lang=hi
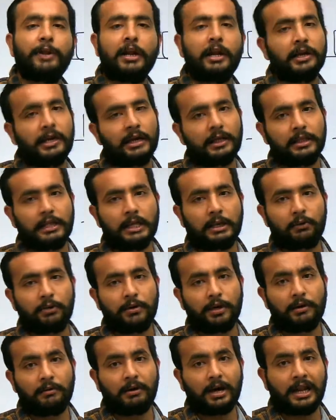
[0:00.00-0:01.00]
अप्रैल के अंदर
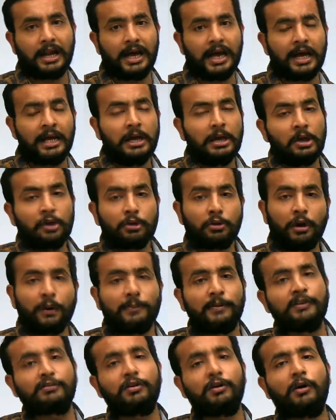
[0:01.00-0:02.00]
होने वाला है तो
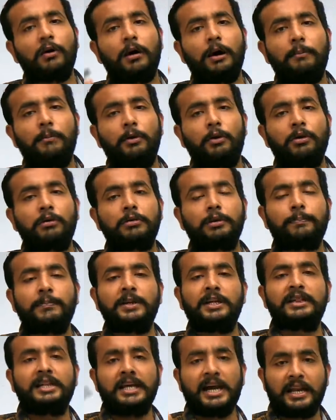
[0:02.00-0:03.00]
अभी सो हम लोग
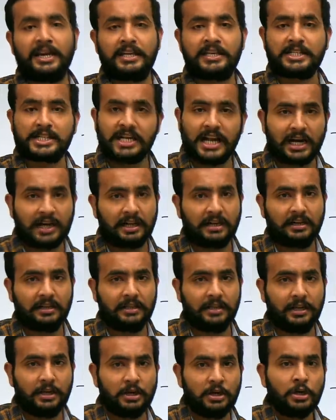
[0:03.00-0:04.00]
अपनी तैयारी स्टार्ट कर
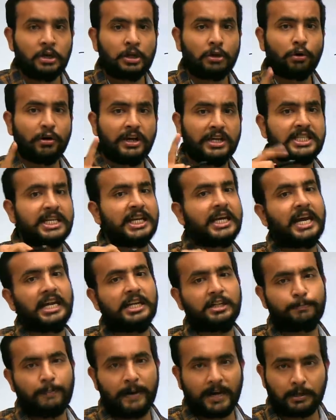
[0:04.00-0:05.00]
दें तो इसी के
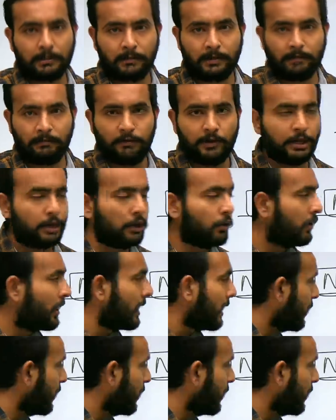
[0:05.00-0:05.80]
रिस्पेक्ट में वीडियो